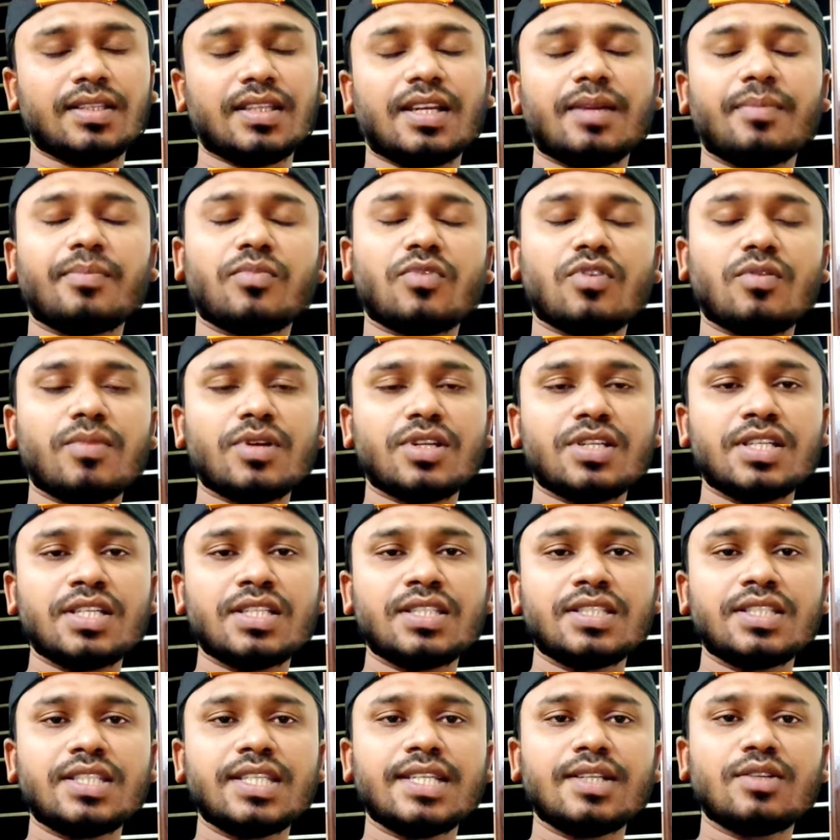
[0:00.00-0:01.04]
তারা
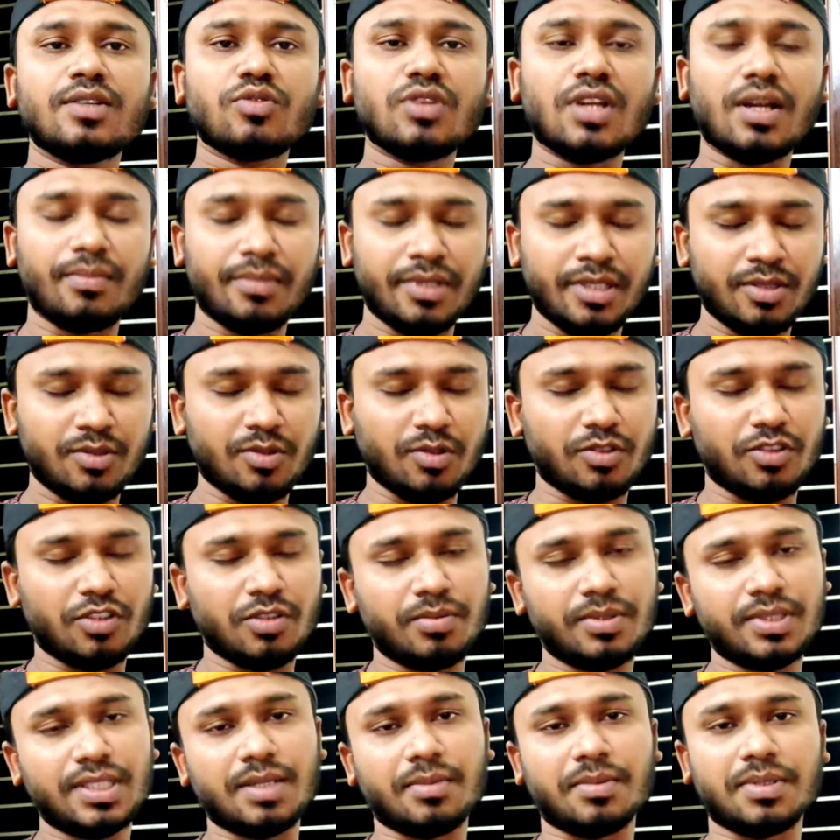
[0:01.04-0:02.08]
প্রবাসের যে কোনো আপডেট তথ্য
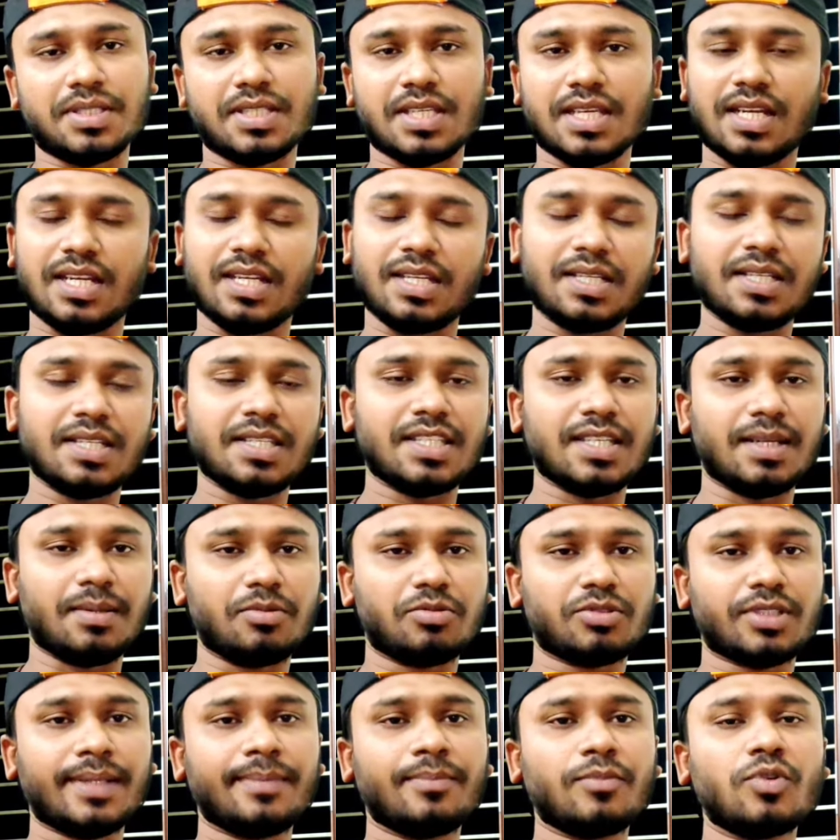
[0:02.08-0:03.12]
পেতে আমার চ্যানেলটিকে
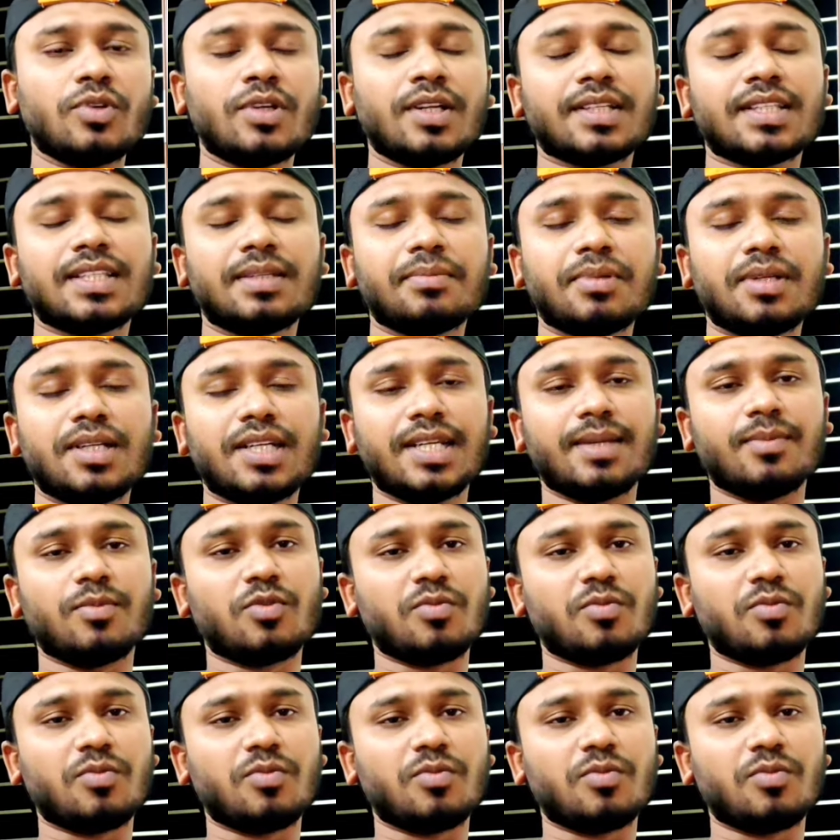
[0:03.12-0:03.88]
সাবস্ক্রাইব করে রাখতে পারেন